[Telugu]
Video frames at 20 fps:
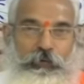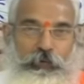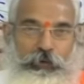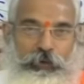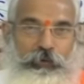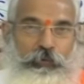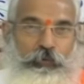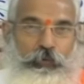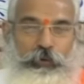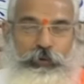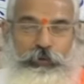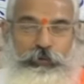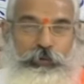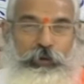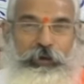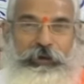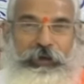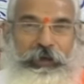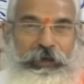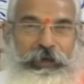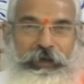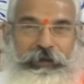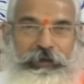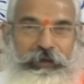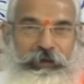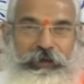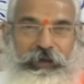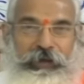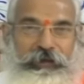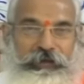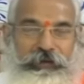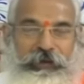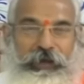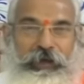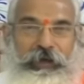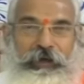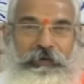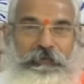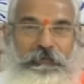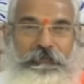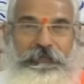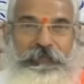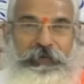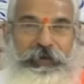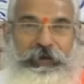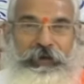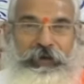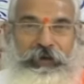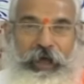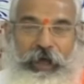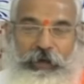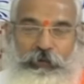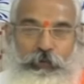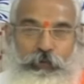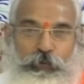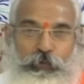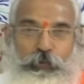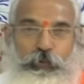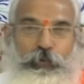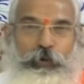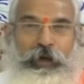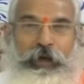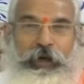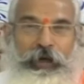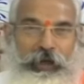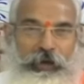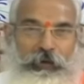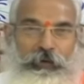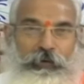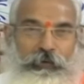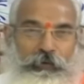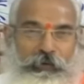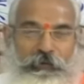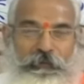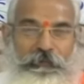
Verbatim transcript: కొన్ని కొన్ని చోట్ల అయ్యేటట్లయితే నాలుగు కూడళ్లలో